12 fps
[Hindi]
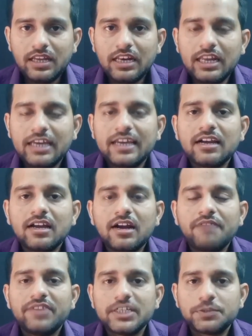लेकिन अगर आप
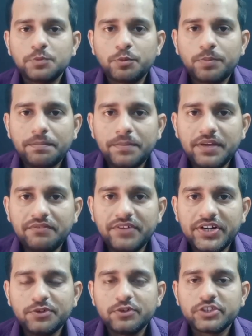फेसबुक पे अपनी
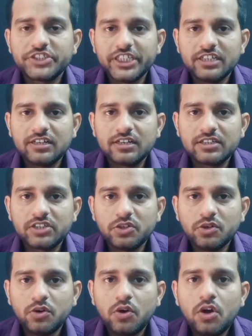वीडियो को शेयर करते
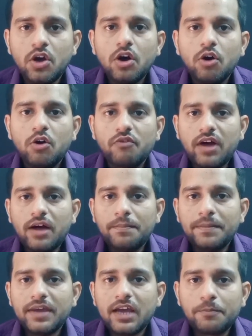हो और वहाँ
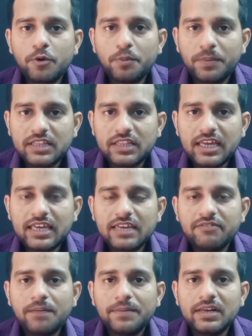पे आपको पता है कि
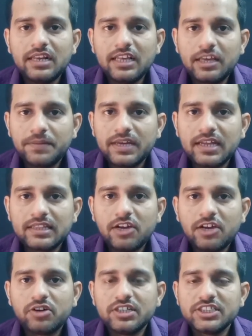वहाँ पे लिंक भी आता है
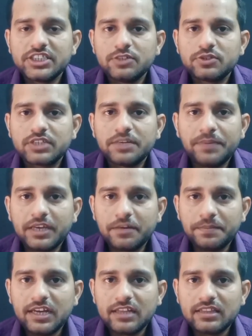और नीचे उसकी पिक
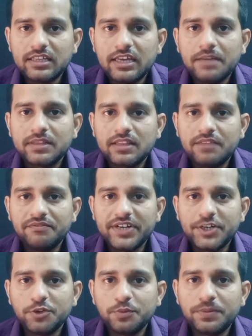भी आती है मतलब
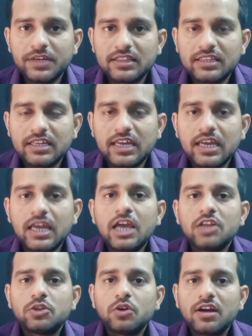वीडियो भी आती है
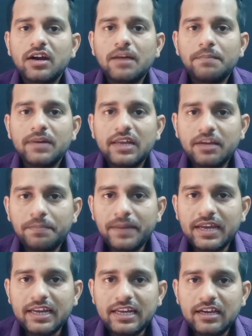तो अगर आप लिंक पे
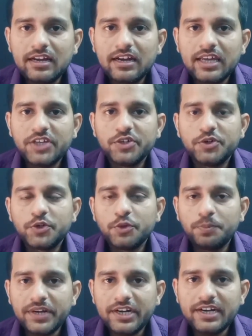क्लिक करके यूट्यूब
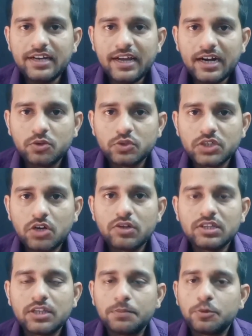पे रीडायरेक्ट हो जाओगे
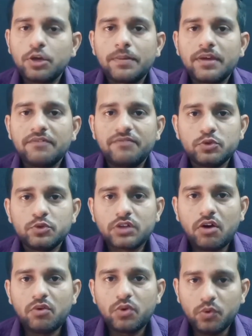तब तो आपके व्यूज़
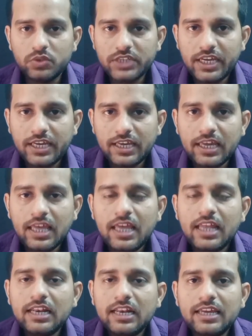काउंट हो जाएंगे
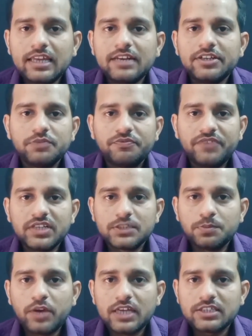लेकिन
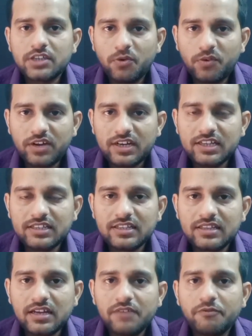फेसबुक ऐसा होने नहीं
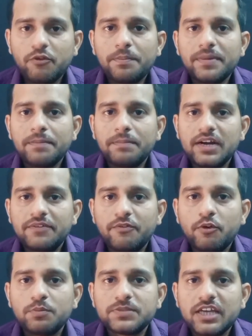देता वो अपने
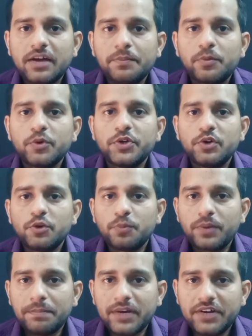प्लेटफॉर्म से आपको यूट्यूब
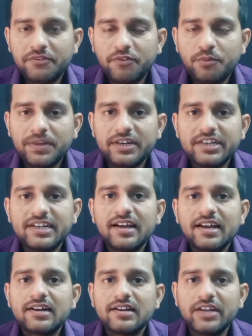के प्लेटफॉर्म पर
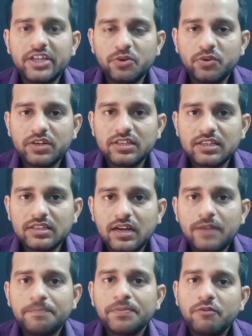रीडायरेक्ट नहीं होने देता
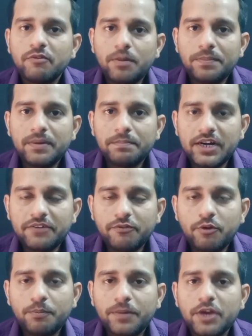वो अपने
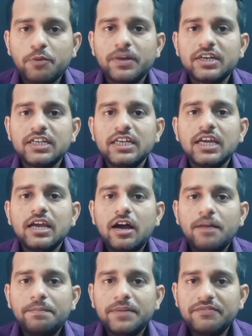प्लेटफॉर्म के ऊपर ही
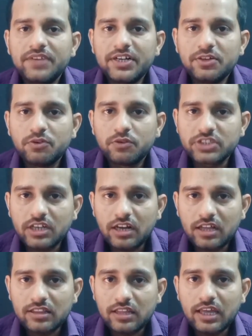अपनी वीडियो को
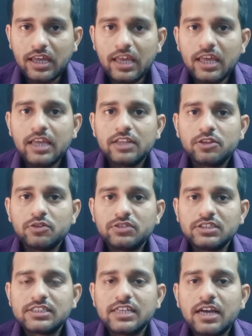चलाता है तो
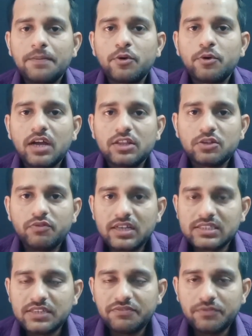जिससे आपको ना तो वहाँ
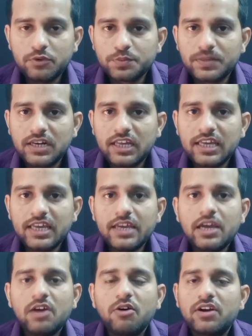से व्यूज़ मिलेंगे
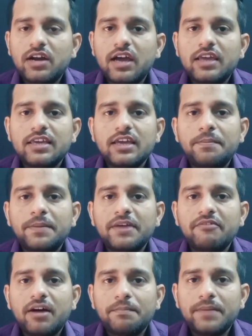और ना ही आपके
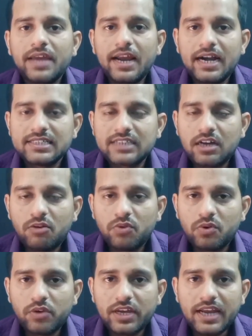वहाँ पे एड्स काउंट
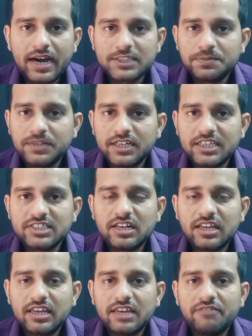होंगे एड्स भी नहीं
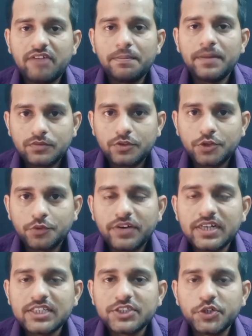चलेंगी वहाँ पे तो
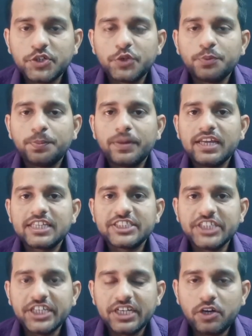फ्रेंड्स यूट्यूब पर एक
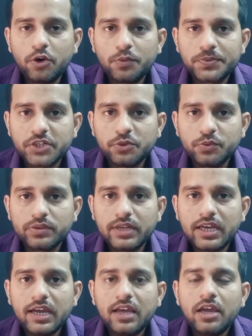शेयर का ऑप्शन होता है